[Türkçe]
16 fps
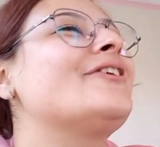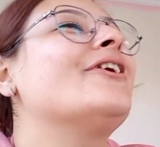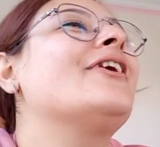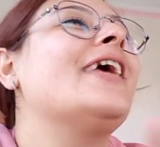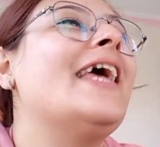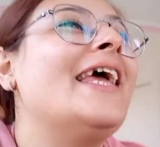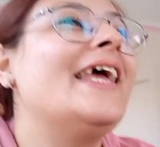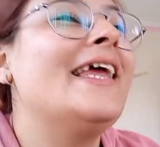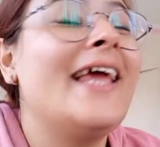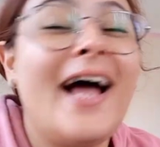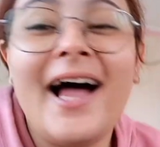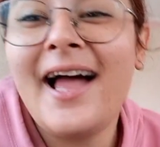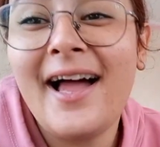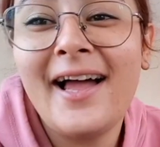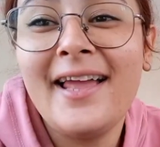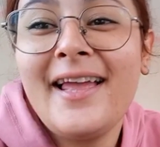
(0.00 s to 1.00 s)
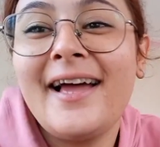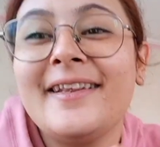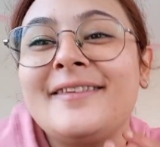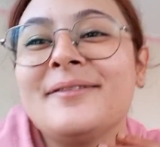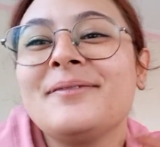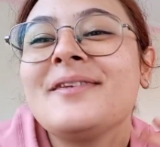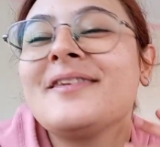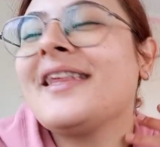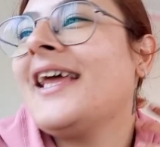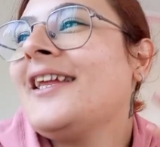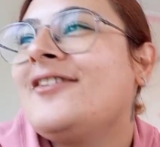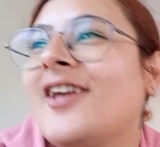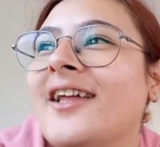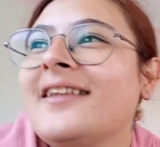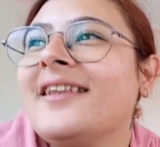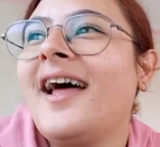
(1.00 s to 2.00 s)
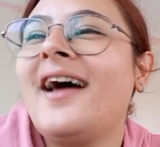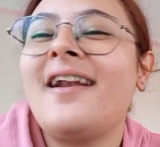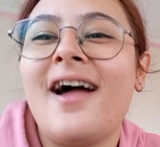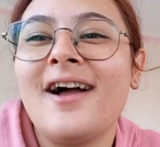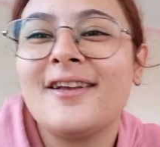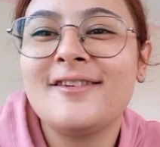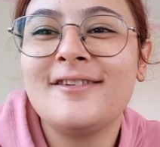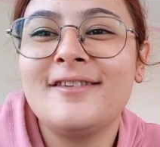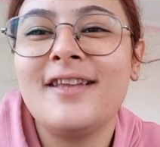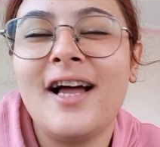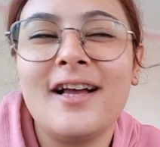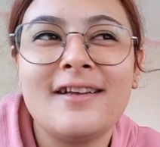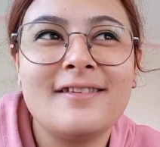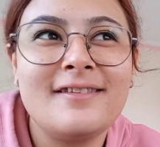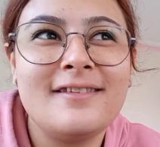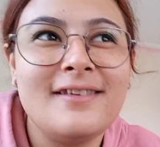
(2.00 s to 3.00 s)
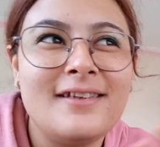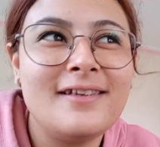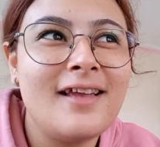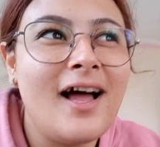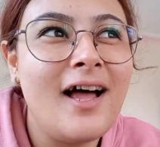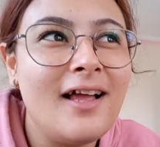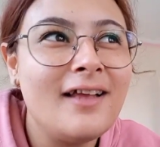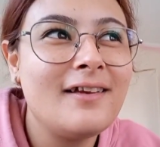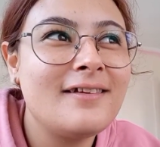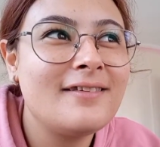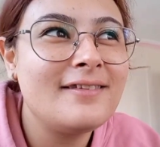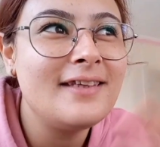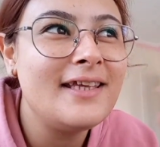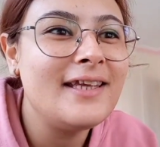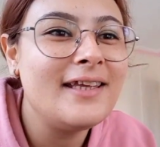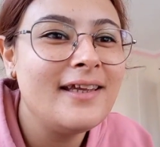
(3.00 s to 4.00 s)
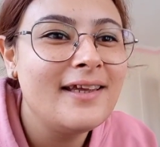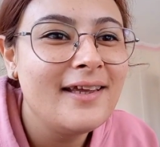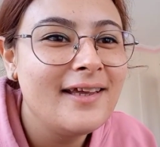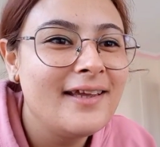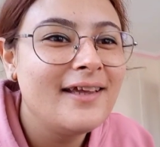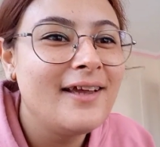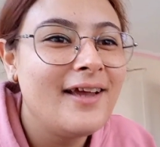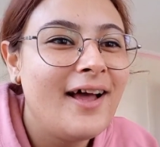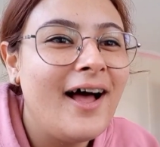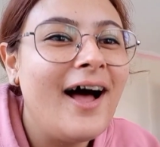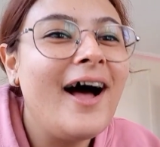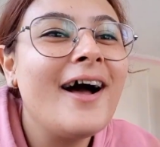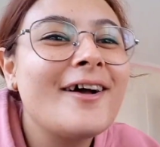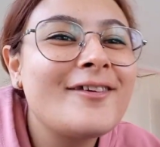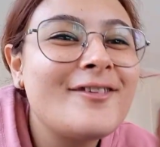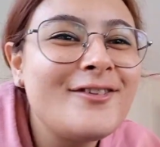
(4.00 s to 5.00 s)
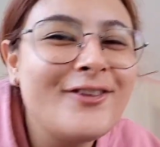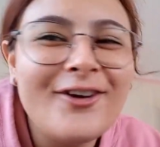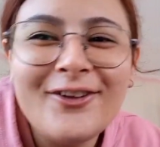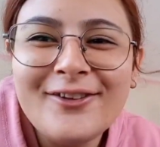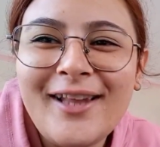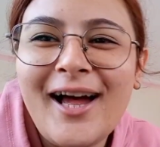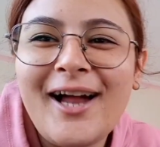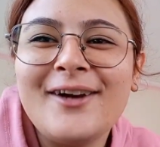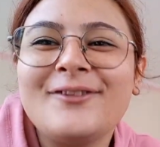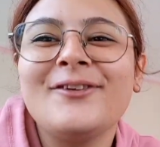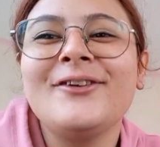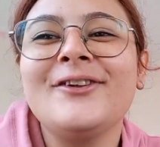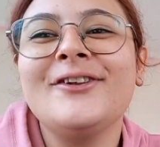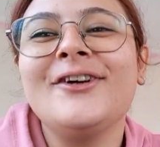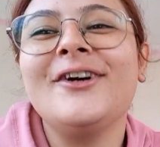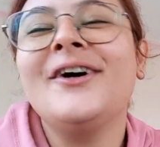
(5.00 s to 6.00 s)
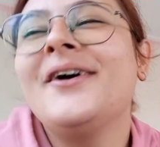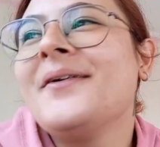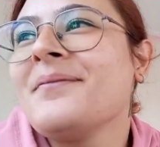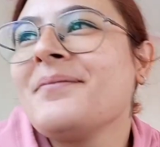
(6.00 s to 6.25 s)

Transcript: Çok iyi. E, ha- hayatımız heyecanlar, aks aksi, aksi, aksiyonlar. aksiyonlar dolu.